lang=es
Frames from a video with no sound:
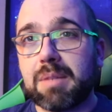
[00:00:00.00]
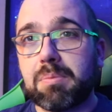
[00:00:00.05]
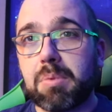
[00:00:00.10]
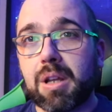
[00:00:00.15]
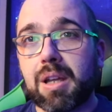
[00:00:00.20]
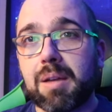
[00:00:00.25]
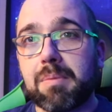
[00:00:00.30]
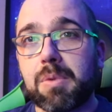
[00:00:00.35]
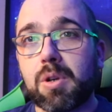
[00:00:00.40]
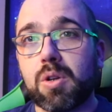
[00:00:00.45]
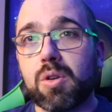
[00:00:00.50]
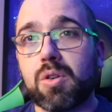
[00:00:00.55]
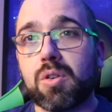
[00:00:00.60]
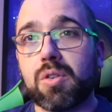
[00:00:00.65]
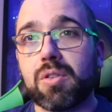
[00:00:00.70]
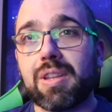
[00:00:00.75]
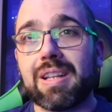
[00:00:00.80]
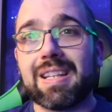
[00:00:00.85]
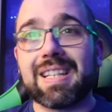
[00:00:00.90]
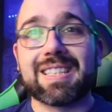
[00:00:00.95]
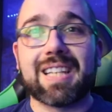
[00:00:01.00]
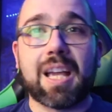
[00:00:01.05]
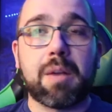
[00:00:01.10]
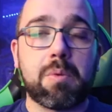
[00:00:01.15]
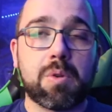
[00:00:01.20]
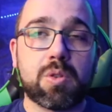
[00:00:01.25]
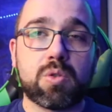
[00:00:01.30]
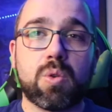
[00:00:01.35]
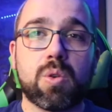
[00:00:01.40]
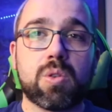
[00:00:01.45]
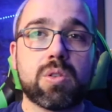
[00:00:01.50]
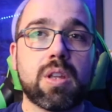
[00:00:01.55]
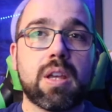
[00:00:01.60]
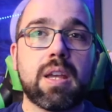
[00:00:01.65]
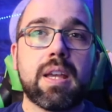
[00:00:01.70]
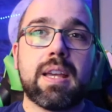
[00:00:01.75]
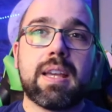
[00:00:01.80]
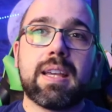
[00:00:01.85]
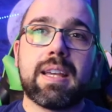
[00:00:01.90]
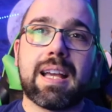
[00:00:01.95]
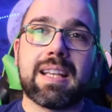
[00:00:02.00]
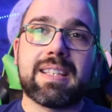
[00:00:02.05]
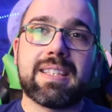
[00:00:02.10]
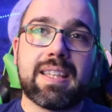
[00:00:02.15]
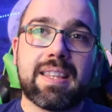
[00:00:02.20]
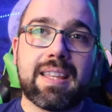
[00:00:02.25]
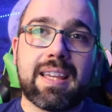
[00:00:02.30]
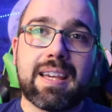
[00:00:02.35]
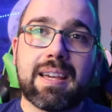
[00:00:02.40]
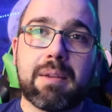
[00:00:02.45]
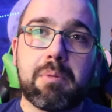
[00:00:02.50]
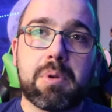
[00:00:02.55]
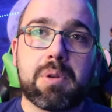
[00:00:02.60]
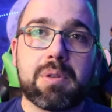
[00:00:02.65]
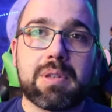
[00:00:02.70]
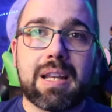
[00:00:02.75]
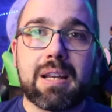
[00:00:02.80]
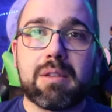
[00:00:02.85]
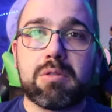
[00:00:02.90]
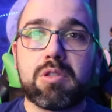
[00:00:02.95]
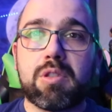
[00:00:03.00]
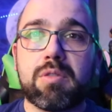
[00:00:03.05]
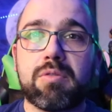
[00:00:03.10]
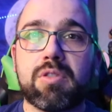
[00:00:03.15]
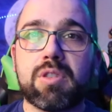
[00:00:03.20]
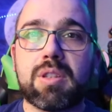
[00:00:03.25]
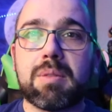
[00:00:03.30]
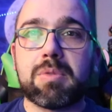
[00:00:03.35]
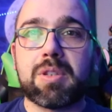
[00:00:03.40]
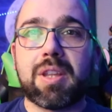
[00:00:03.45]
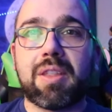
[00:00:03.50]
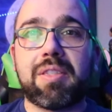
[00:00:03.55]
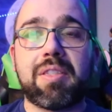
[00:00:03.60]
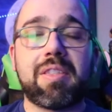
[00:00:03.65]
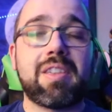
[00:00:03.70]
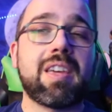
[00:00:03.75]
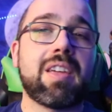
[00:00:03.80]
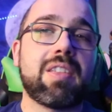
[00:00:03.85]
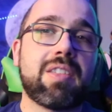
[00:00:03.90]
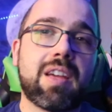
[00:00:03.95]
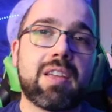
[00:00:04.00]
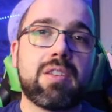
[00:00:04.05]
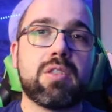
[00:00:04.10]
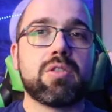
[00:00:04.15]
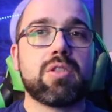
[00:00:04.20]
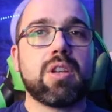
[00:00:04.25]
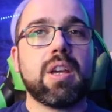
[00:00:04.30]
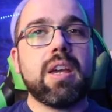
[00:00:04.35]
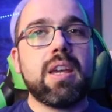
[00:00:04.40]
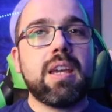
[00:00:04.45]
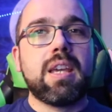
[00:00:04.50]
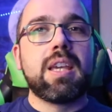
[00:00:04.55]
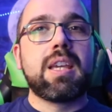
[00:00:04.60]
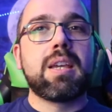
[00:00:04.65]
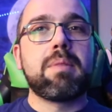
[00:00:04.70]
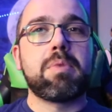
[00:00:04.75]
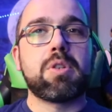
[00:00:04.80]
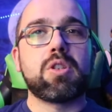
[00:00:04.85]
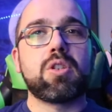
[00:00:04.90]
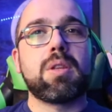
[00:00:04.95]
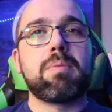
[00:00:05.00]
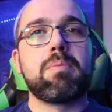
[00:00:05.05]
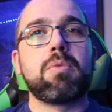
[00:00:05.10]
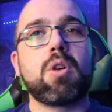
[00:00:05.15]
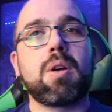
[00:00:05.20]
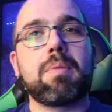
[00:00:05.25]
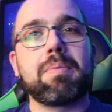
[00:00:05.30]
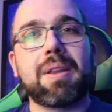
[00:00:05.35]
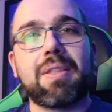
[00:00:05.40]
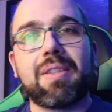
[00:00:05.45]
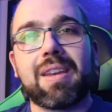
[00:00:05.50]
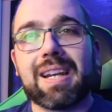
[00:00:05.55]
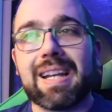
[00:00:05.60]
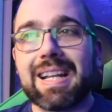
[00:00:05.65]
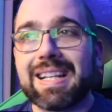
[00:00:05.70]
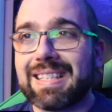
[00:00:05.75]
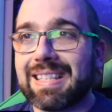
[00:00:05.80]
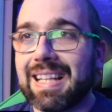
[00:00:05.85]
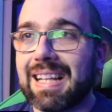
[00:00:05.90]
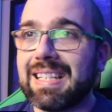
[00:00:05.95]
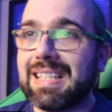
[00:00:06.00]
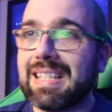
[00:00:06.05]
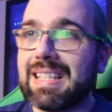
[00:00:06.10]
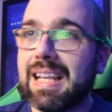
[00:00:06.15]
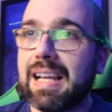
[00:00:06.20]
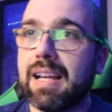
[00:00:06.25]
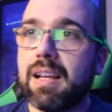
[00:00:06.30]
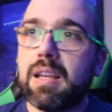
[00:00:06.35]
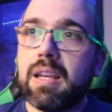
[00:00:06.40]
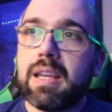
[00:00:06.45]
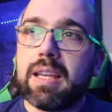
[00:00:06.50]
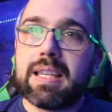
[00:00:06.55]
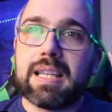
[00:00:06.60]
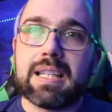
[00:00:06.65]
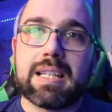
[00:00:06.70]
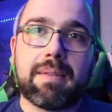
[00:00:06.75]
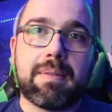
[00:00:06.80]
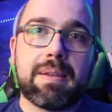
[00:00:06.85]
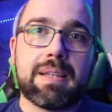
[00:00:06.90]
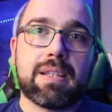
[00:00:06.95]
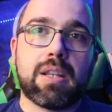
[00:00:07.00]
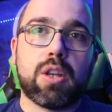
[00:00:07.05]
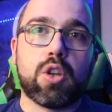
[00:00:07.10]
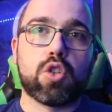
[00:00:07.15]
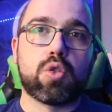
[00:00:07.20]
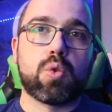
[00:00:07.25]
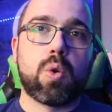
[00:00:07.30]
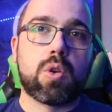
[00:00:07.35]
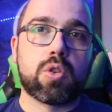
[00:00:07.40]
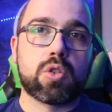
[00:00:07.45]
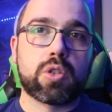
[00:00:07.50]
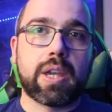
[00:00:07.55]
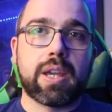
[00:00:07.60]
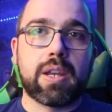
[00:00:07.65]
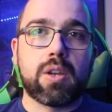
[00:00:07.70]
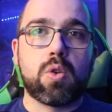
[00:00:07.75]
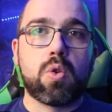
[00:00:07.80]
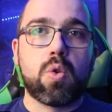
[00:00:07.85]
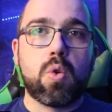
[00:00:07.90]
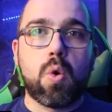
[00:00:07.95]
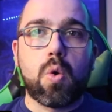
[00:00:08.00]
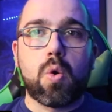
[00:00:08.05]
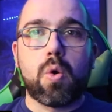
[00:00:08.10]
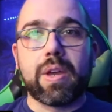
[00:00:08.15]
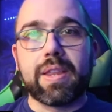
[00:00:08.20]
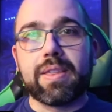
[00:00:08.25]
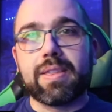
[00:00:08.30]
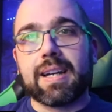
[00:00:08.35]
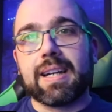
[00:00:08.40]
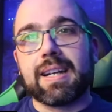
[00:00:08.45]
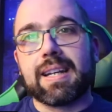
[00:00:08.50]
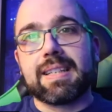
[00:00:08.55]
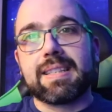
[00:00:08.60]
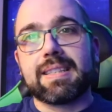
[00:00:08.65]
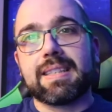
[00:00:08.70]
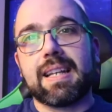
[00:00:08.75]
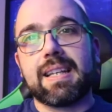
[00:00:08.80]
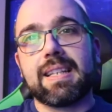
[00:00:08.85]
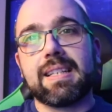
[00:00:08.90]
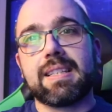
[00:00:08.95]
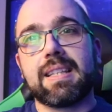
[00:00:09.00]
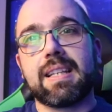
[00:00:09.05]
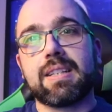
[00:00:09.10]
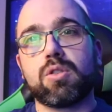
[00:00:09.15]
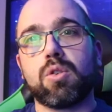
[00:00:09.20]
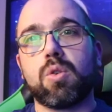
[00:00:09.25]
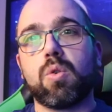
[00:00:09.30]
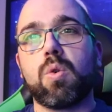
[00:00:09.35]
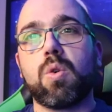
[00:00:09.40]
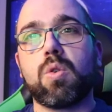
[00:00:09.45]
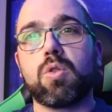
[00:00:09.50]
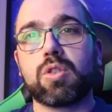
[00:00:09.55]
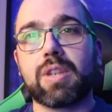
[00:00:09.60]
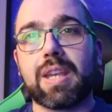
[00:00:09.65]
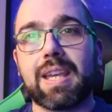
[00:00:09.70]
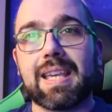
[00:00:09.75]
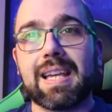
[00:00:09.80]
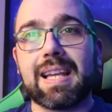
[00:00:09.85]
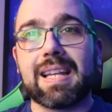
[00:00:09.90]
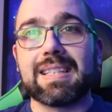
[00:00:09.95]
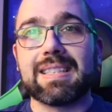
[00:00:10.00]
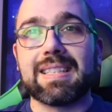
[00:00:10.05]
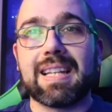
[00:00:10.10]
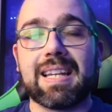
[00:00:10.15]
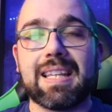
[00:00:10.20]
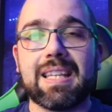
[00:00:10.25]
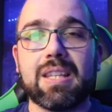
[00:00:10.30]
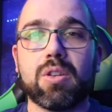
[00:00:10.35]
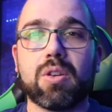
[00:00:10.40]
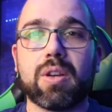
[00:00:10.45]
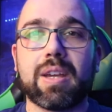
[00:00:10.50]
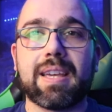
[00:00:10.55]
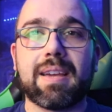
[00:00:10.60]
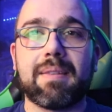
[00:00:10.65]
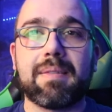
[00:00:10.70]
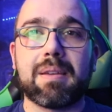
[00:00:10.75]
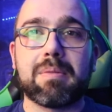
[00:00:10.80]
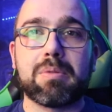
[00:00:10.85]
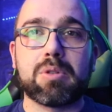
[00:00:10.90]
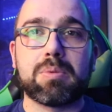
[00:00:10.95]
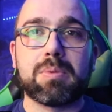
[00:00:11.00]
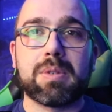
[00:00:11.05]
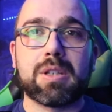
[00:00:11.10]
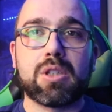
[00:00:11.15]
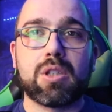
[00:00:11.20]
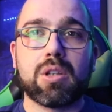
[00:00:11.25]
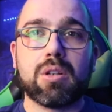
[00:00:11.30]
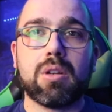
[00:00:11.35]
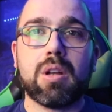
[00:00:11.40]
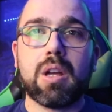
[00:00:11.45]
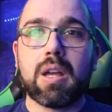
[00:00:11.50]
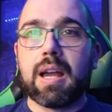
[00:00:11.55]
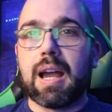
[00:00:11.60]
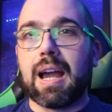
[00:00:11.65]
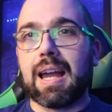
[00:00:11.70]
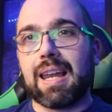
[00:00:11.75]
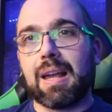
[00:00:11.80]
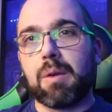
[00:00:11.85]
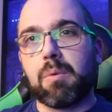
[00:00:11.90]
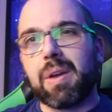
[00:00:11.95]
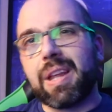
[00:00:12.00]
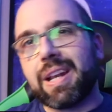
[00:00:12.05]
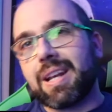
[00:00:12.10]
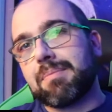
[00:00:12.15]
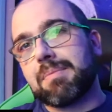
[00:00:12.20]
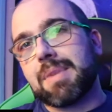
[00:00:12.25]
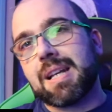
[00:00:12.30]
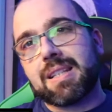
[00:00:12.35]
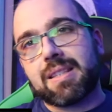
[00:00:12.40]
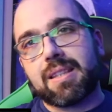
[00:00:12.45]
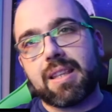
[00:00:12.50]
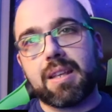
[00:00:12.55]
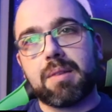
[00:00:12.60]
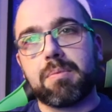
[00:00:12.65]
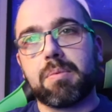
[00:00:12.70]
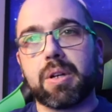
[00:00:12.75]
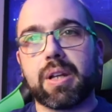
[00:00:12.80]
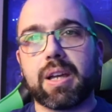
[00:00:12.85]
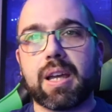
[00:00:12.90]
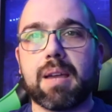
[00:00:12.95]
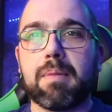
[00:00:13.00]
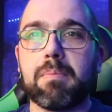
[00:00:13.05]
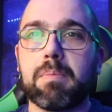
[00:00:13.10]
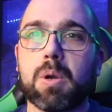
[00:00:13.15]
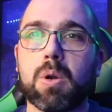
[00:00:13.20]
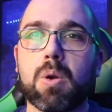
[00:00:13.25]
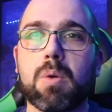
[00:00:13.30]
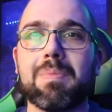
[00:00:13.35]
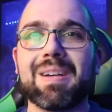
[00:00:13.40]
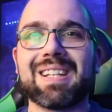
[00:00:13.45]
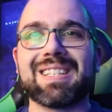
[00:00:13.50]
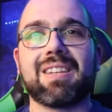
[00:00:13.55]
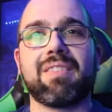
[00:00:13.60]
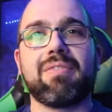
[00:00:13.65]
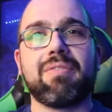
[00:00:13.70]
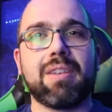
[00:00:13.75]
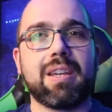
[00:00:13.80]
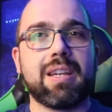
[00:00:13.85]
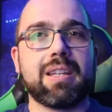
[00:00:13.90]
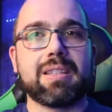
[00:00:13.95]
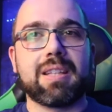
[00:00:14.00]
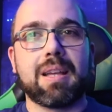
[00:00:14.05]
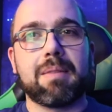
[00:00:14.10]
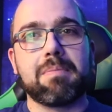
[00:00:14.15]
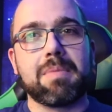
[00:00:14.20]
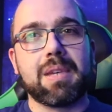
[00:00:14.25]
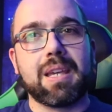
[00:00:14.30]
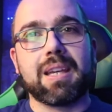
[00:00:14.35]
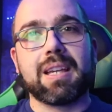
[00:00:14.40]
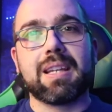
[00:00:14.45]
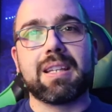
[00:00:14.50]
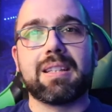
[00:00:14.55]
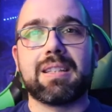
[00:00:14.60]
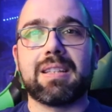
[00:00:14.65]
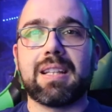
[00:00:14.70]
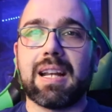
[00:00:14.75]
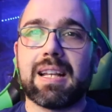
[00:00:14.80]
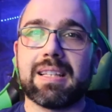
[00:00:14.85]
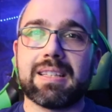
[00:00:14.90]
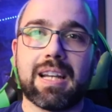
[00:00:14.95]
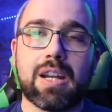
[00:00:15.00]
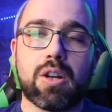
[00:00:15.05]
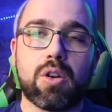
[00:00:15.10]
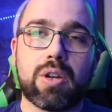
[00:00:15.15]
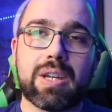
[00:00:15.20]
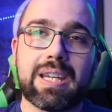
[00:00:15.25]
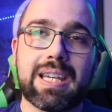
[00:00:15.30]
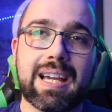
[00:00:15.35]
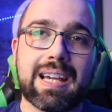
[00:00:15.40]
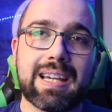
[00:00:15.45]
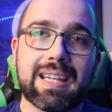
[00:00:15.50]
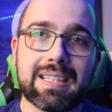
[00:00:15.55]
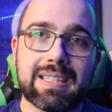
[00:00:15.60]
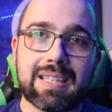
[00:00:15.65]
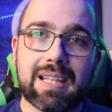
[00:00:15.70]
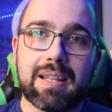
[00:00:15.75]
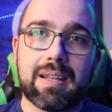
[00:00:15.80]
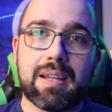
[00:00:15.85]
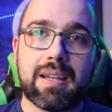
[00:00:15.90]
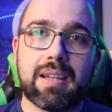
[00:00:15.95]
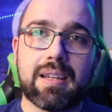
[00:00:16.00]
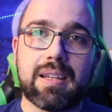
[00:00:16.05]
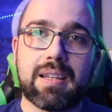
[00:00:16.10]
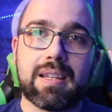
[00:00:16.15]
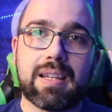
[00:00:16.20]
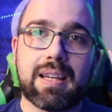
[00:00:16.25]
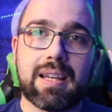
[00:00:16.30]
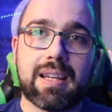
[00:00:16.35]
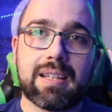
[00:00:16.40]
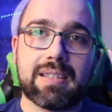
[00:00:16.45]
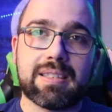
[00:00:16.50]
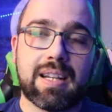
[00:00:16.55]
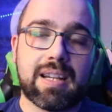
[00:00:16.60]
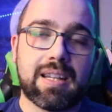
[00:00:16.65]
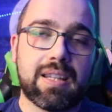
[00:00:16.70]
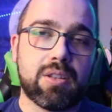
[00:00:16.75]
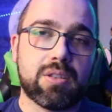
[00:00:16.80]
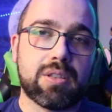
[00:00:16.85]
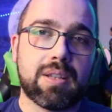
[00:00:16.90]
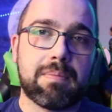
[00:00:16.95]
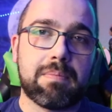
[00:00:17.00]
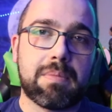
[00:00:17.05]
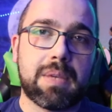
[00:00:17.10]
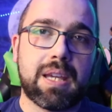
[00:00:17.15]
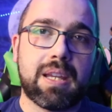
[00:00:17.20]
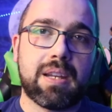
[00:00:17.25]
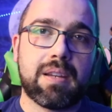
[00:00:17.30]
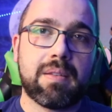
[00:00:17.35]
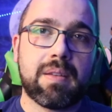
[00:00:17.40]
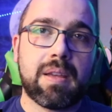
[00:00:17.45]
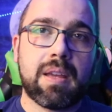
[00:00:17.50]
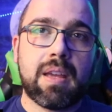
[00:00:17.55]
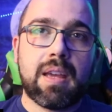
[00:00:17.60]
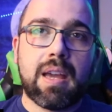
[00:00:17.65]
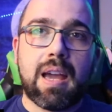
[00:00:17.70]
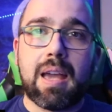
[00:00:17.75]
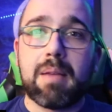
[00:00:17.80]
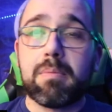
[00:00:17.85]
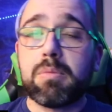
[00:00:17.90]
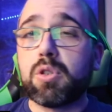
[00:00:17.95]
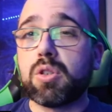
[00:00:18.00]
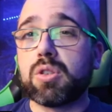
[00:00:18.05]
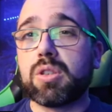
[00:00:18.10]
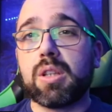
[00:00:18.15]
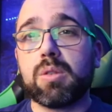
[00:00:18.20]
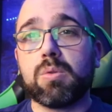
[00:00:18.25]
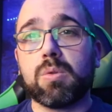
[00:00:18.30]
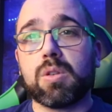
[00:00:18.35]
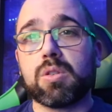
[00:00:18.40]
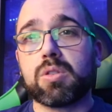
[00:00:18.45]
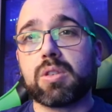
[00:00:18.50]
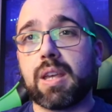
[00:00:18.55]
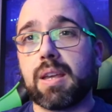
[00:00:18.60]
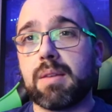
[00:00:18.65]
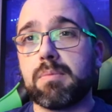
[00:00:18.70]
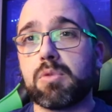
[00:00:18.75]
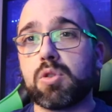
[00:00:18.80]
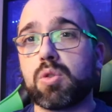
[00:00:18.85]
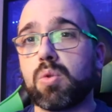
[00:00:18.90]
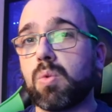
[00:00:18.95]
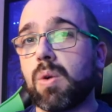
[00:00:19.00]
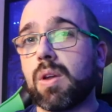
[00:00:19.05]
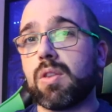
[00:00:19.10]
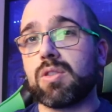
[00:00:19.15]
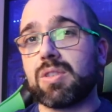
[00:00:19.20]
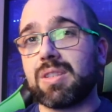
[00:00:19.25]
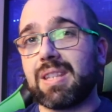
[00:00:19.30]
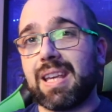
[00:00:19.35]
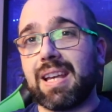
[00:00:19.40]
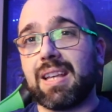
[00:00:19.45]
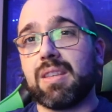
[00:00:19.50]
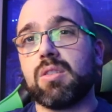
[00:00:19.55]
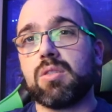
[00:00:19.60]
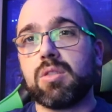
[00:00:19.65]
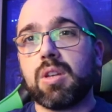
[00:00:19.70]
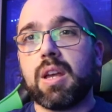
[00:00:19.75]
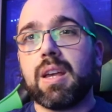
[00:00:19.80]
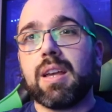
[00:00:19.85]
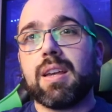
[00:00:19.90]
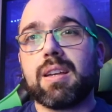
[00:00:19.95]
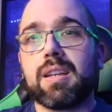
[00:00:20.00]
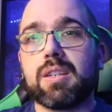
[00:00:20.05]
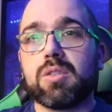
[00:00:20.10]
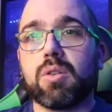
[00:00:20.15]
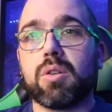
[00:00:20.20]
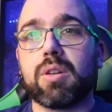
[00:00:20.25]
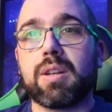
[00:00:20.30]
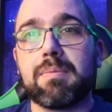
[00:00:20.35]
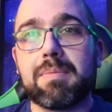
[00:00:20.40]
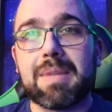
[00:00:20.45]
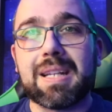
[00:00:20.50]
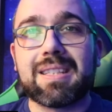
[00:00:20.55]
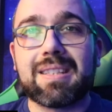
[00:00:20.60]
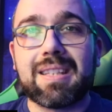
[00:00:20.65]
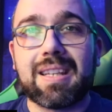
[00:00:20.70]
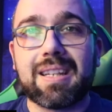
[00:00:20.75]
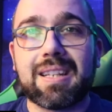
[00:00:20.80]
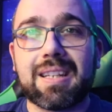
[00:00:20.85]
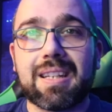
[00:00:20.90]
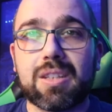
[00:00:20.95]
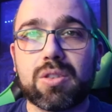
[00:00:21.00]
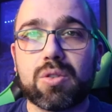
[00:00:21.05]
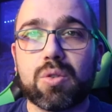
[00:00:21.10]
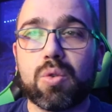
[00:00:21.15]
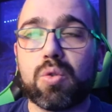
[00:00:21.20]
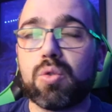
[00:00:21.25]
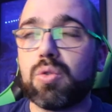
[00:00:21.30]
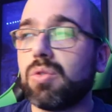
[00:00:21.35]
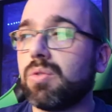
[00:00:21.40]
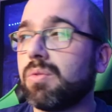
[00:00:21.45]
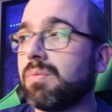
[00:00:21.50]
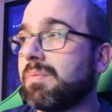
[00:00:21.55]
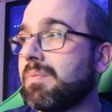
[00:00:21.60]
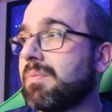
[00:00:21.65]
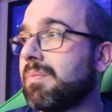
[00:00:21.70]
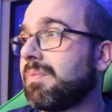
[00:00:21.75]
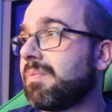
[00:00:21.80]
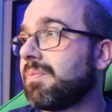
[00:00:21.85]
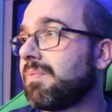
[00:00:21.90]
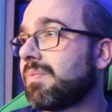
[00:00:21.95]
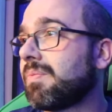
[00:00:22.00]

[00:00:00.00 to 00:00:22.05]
es, por ejemplo, Zelda Skyward Sword, HD, que bueno, ya los disfrutamos hace 10 años y que por eso tampoco aparecerán en esta lista. Ya sabéis, los juegos que no entran en esta lista son juegos que ya han salido, que ya habíamos visto. Alan Way Remaster, por ejemplo, Mass Effect también, que de la trilogía que, ha salido también. Hay muchos títulos que hemos jugado este año que son remaster, que son